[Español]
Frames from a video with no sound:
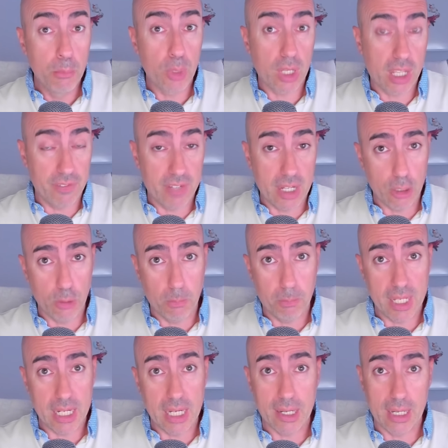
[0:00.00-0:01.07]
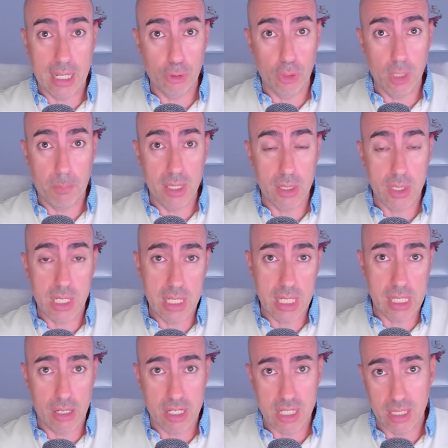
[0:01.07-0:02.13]
porque va a romper el relato de Pedro Sánchez,
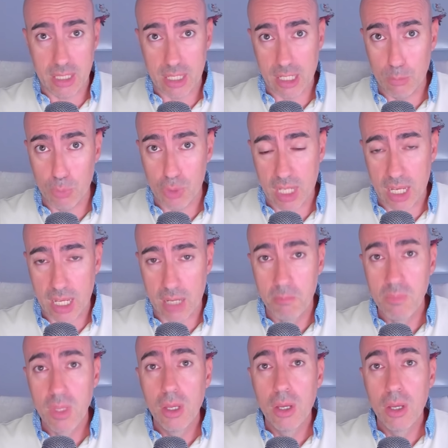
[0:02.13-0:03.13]
que ahora se tendrá que buscar